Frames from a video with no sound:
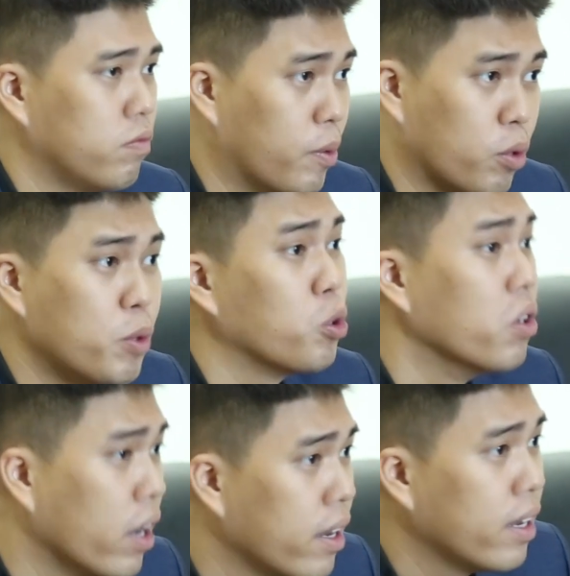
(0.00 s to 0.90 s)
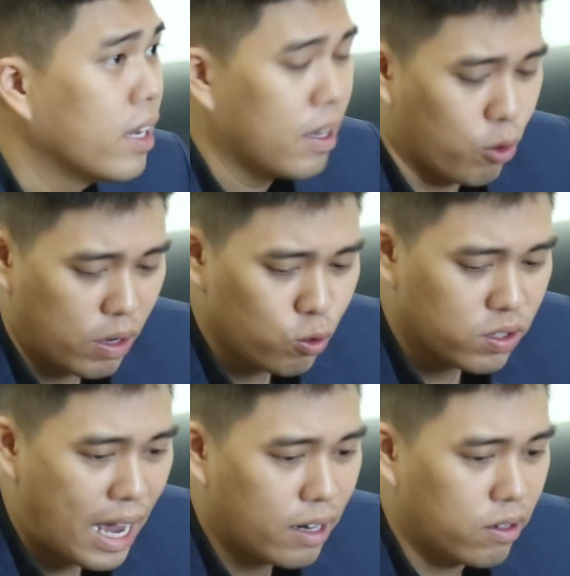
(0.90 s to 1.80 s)
ở một người dạ bóng đá
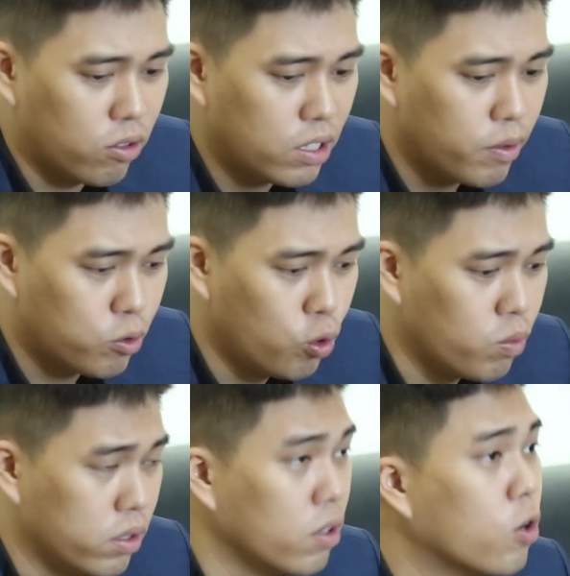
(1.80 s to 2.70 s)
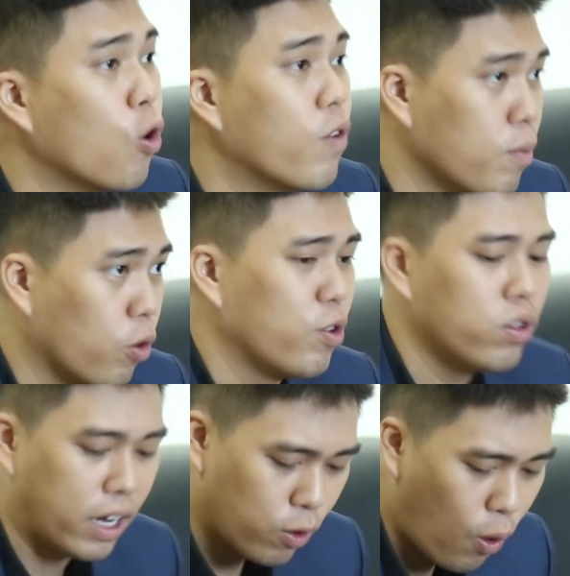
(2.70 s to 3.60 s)
futsal thì nó sẽ tập trung ở từng khu vực một ví
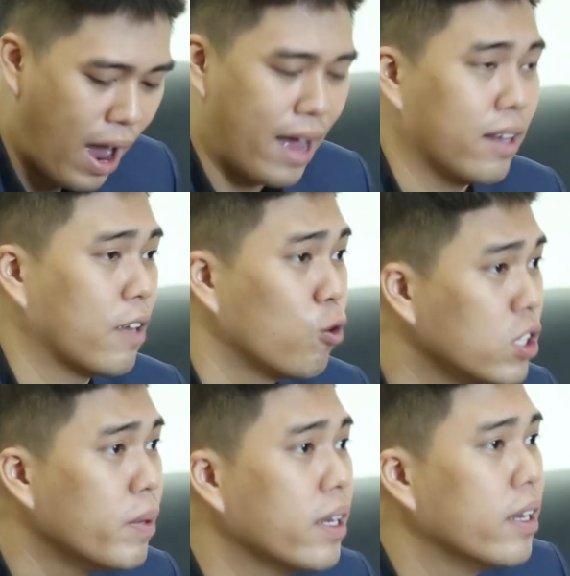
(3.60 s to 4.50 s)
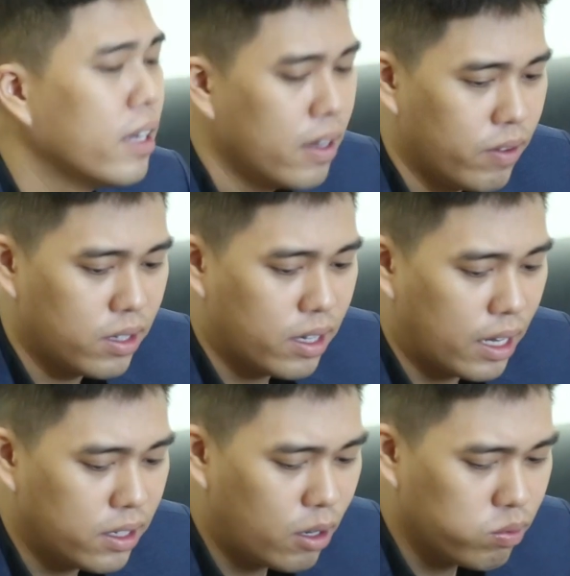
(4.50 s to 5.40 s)
dụ như Khánh Hòa, Thành phố Hồ Chí Minh. Vậy thì
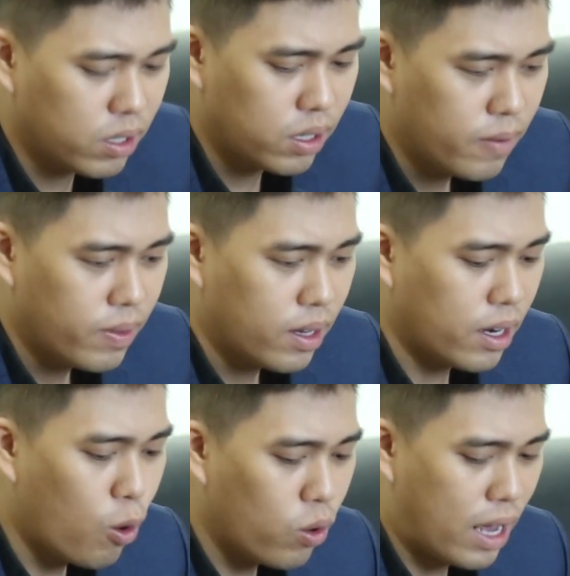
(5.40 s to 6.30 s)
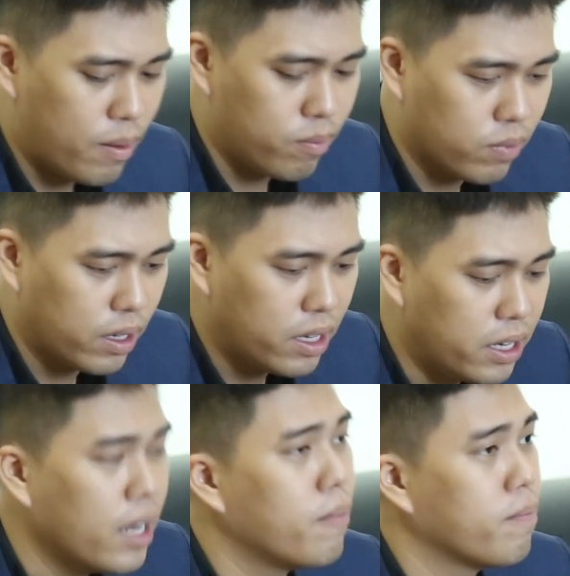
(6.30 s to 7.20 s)
cá nhân ông thì đâu là cái
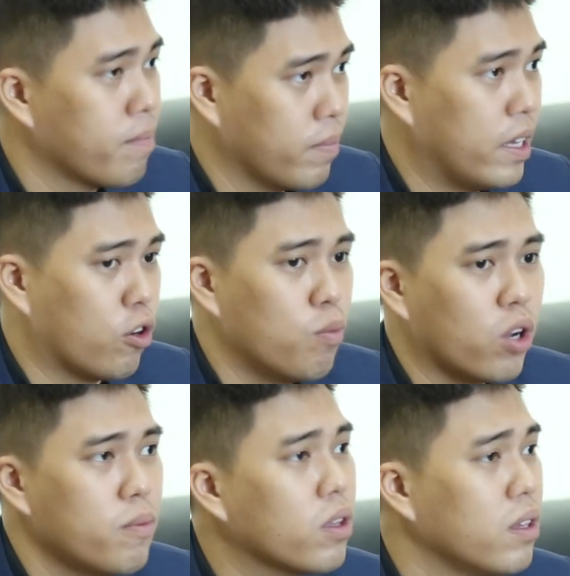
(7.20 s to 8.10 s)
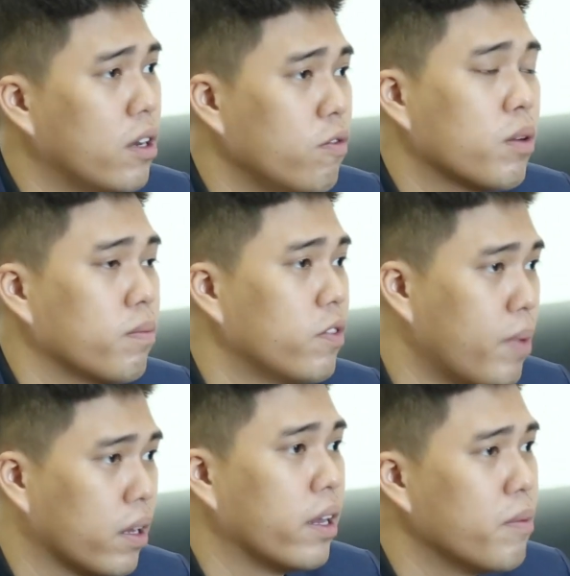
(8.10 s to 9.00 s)
kỷ niệm để có một cái bước tiến nó vượt
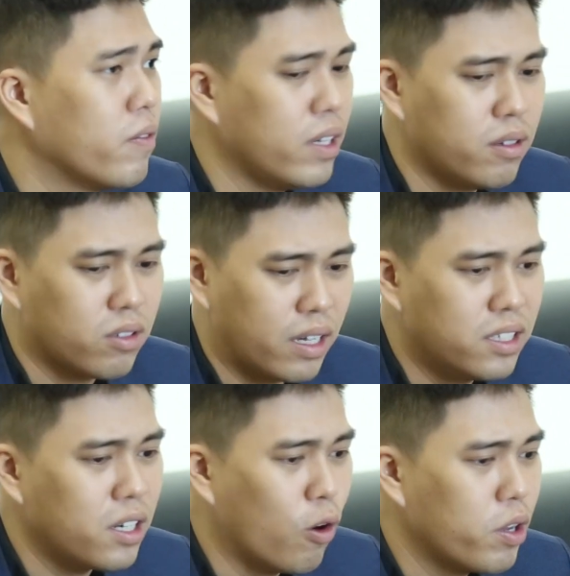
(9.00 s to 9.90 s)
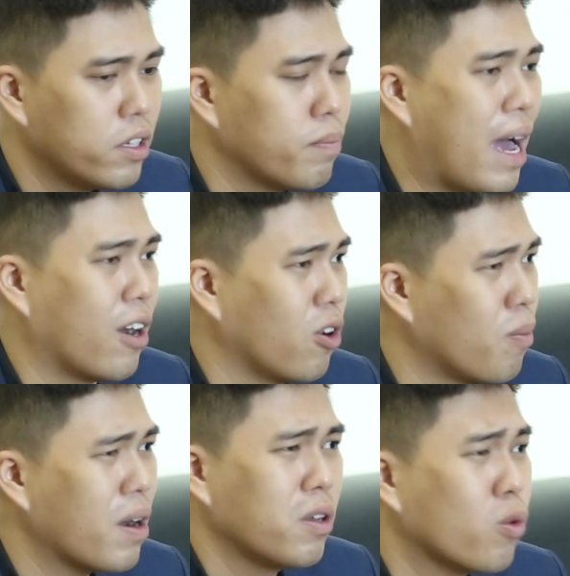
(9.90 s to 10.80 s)
vượt bậc thế bởi vì cái trận đấu với Nhật Bản
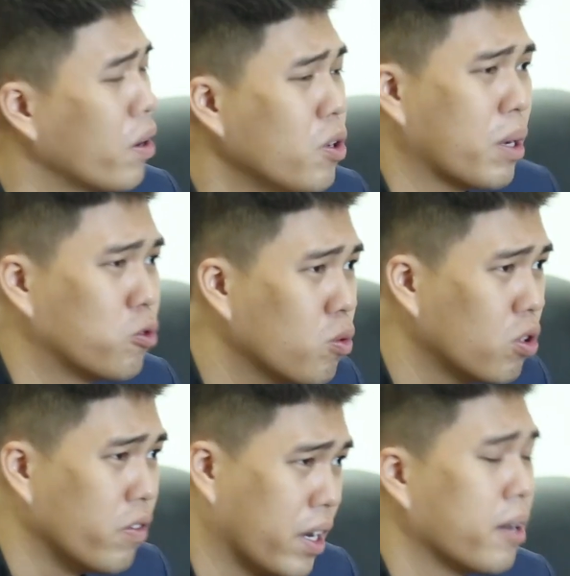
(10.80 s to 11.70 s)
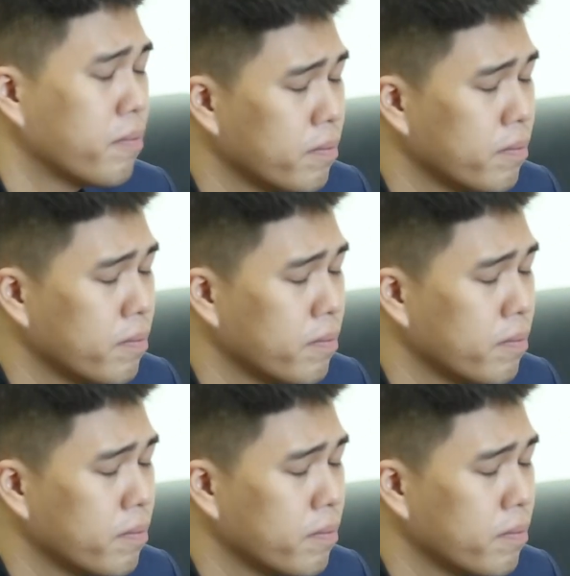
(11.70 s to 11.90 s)
nó mang đến quá nhiều cảm xúc dạ. cho người Việt Nam.